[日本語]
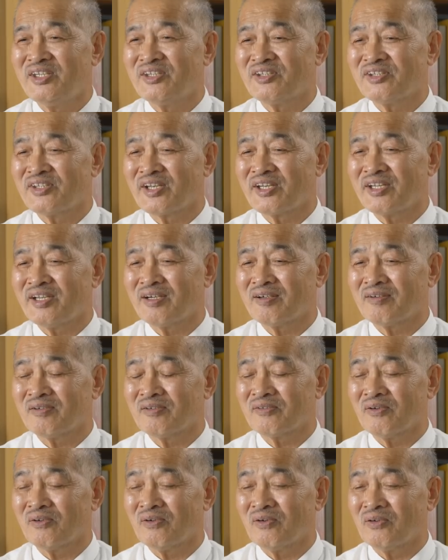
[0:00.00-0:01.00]
術的なこ
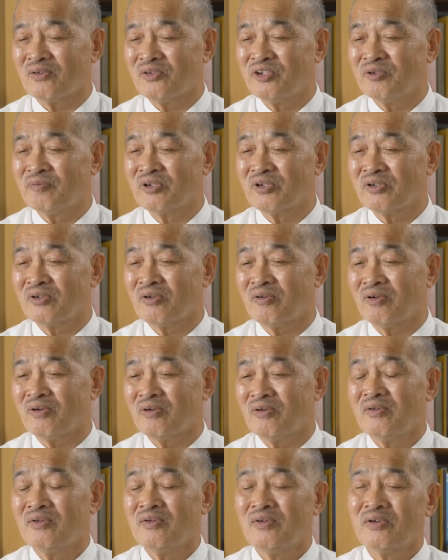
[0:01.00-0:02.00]
とを自分の
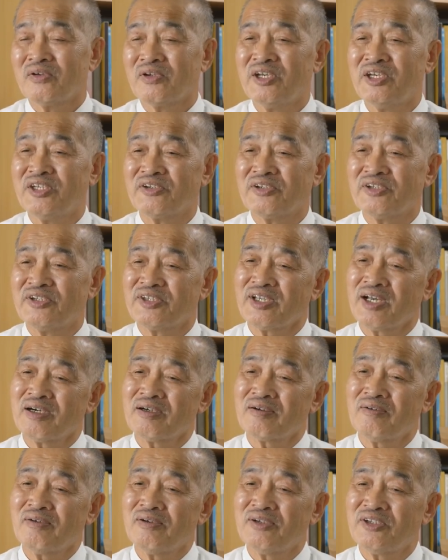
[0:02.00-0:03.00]
技術に
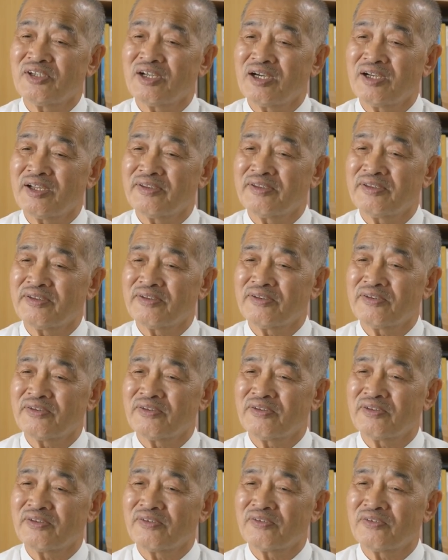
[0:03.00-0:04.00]
参考にされ
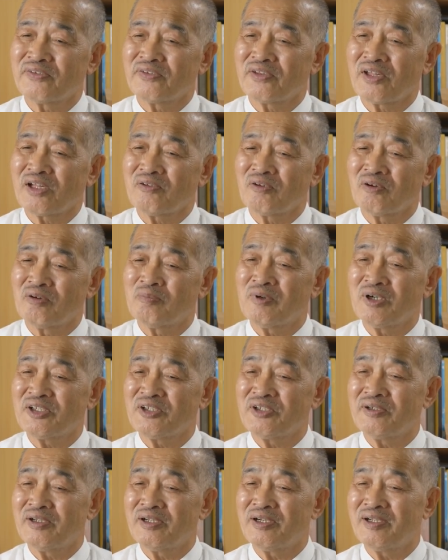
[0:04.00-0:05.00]
たと思わ
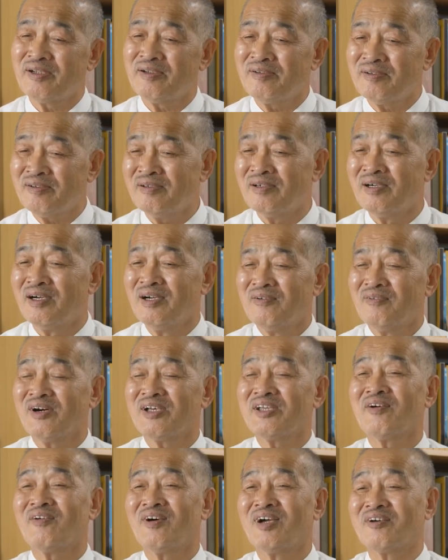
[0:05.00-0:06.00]
せられる
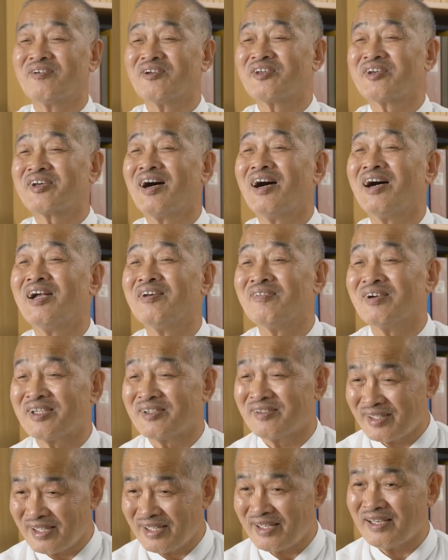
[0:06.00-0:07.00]
技はいくつかありま
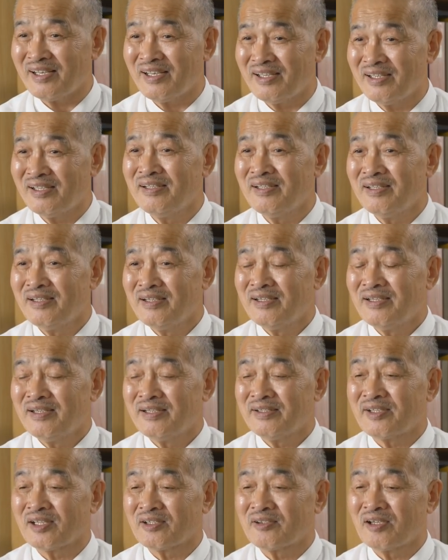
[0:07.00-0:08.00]
すね。
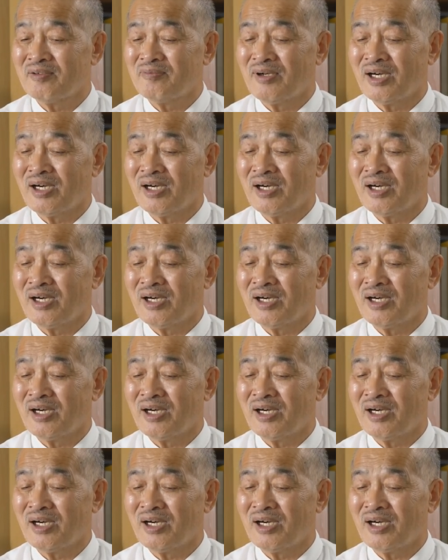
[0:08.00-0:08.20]
例え